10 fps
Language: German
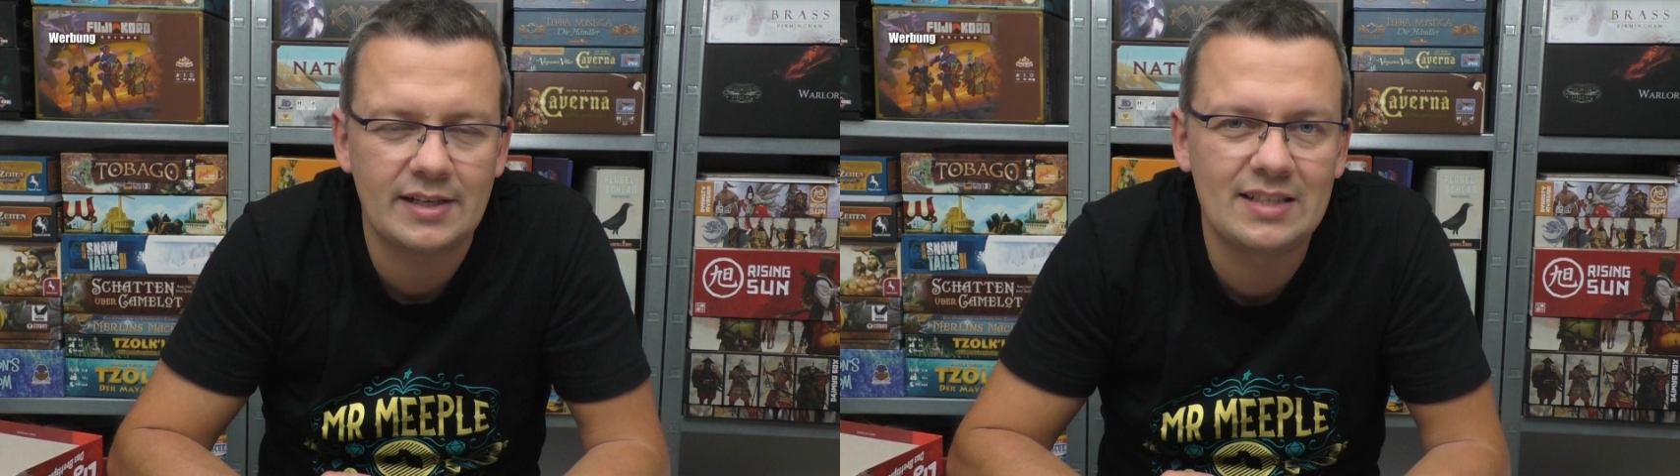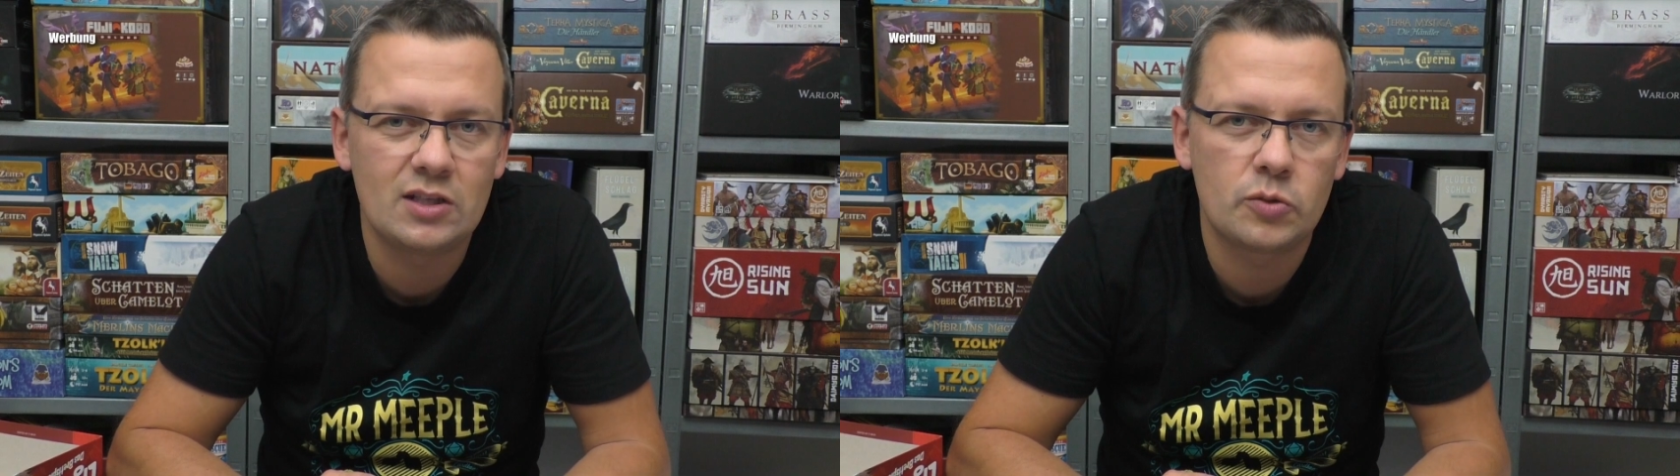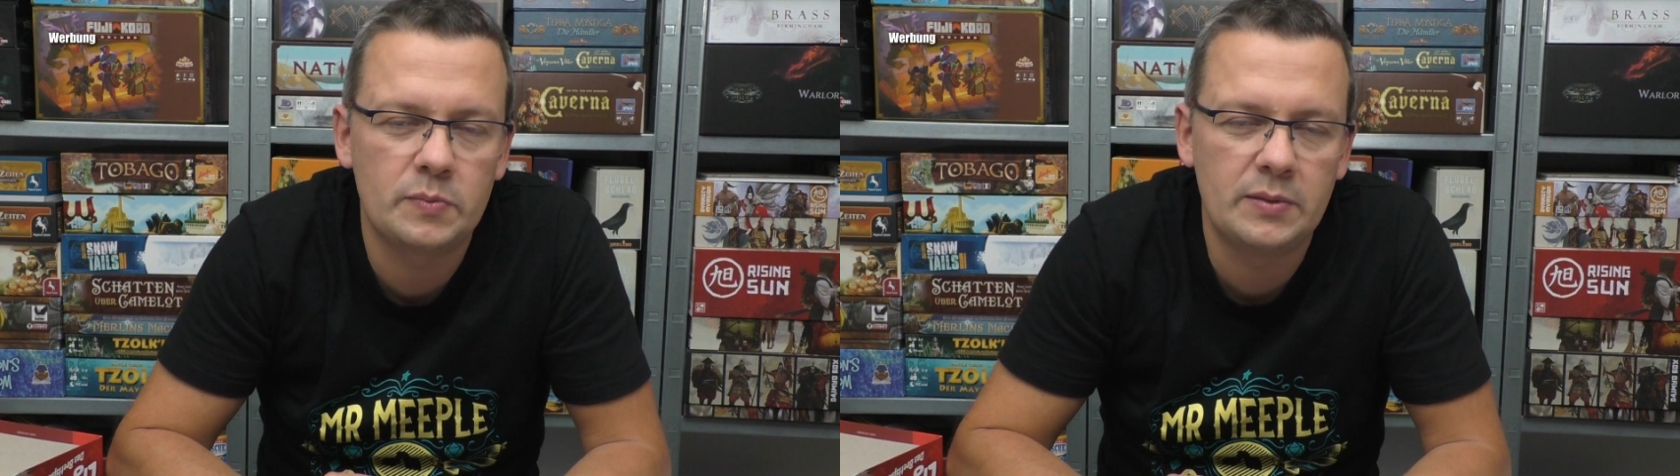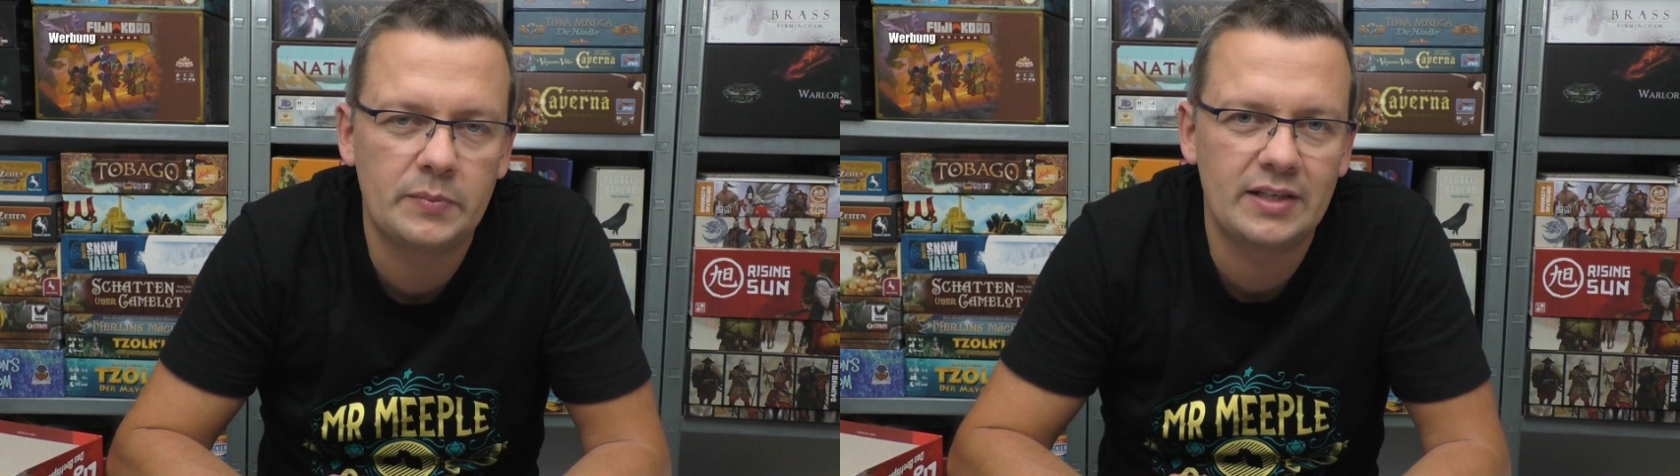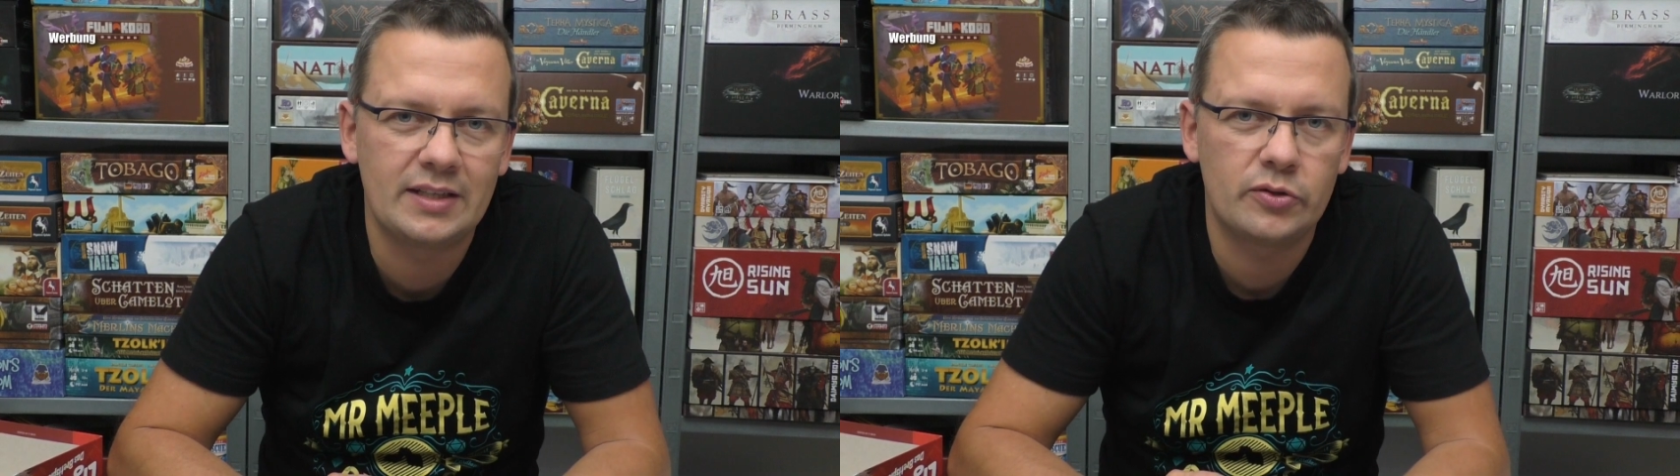Ganze spielt
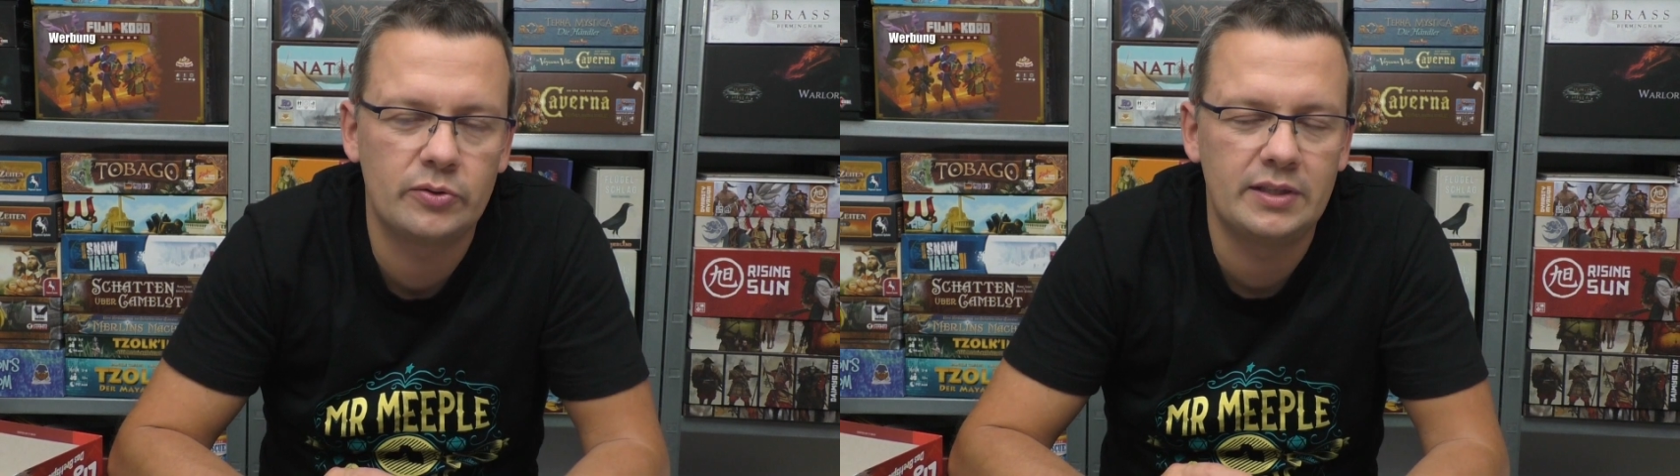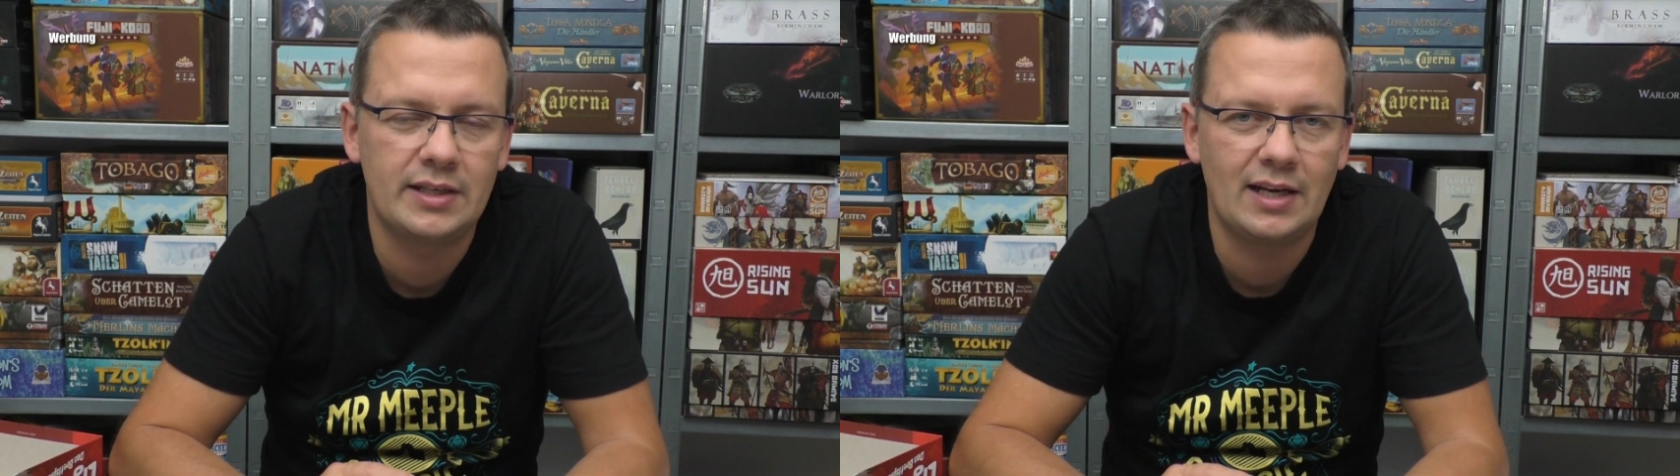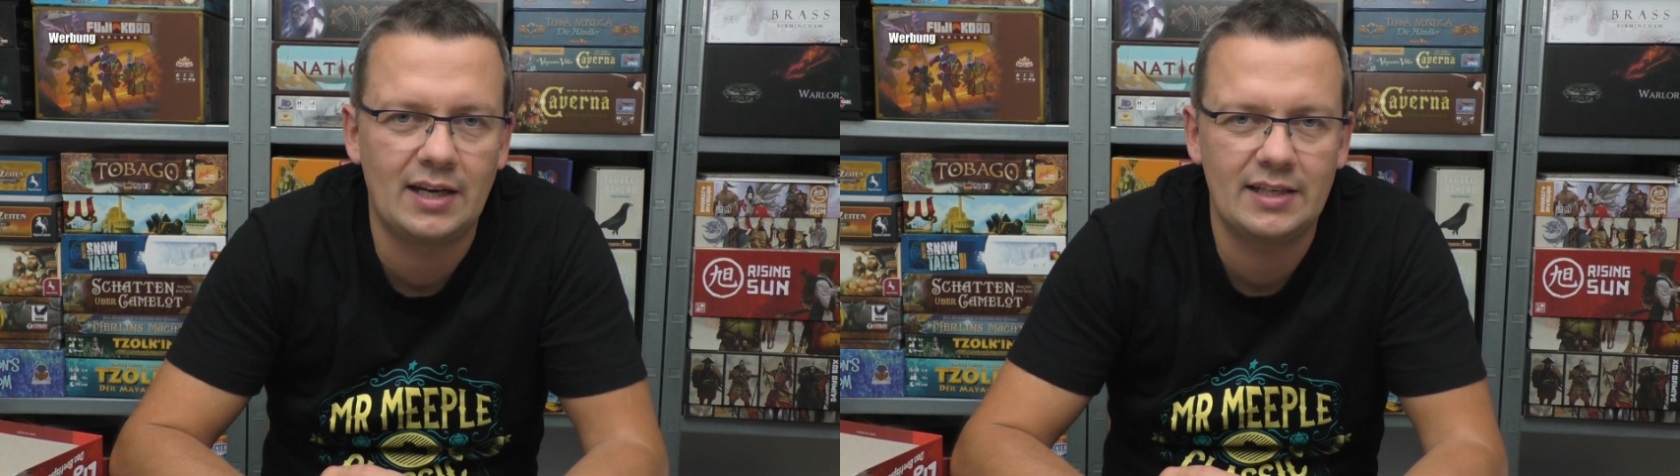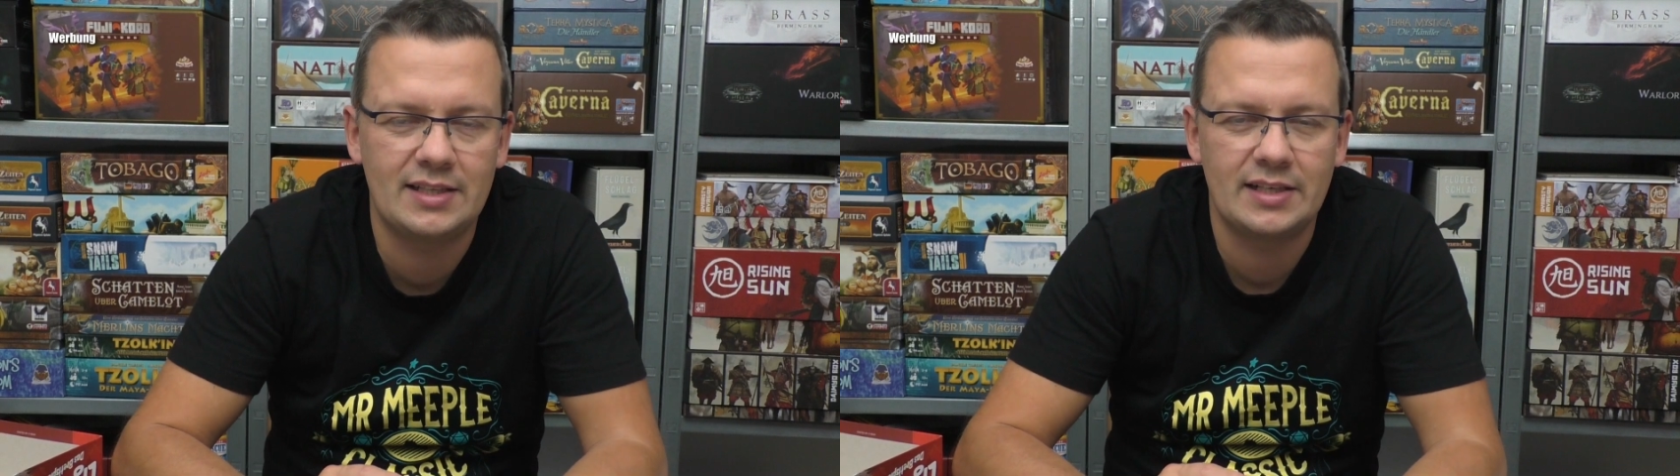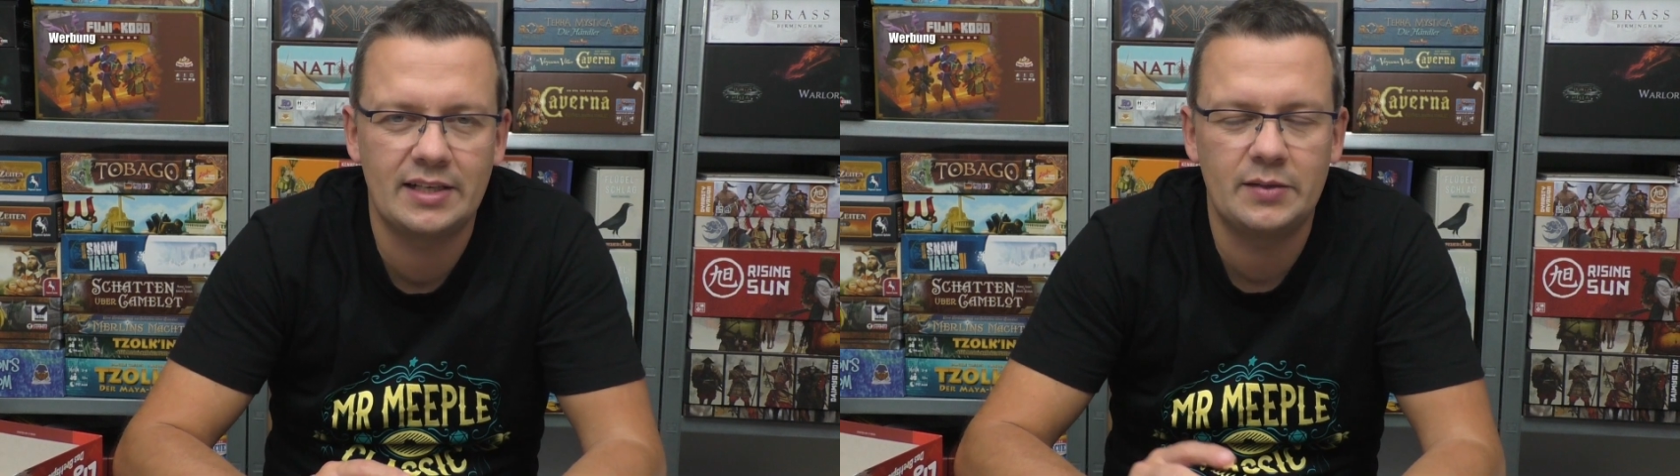man natürlich
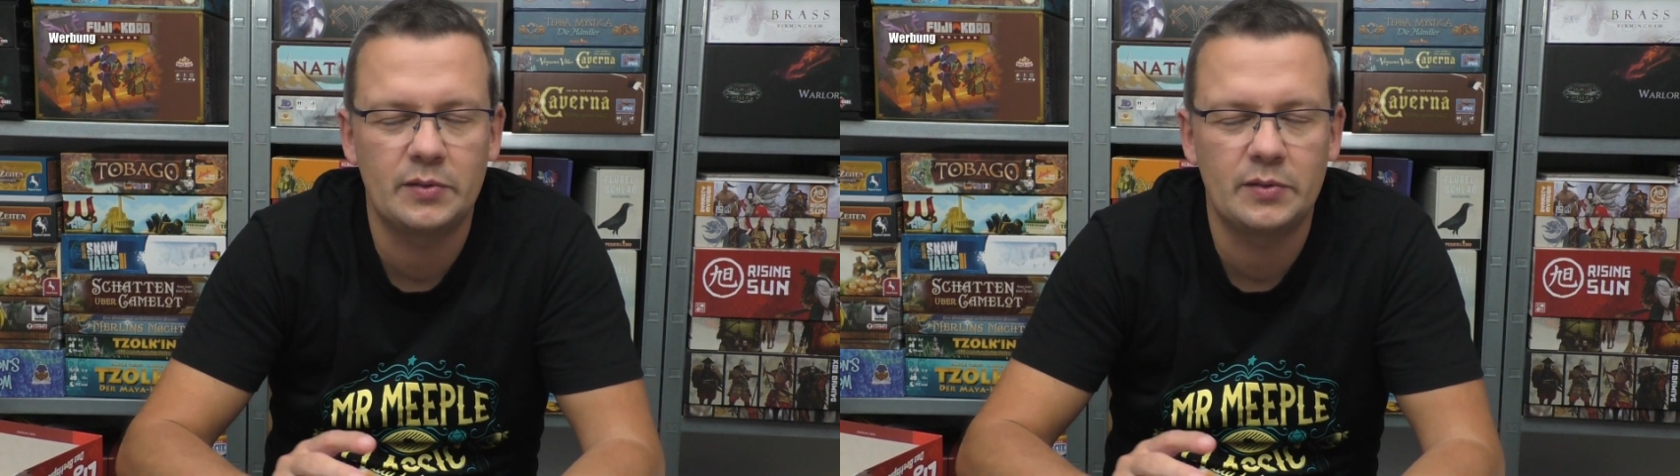gleichzeitig.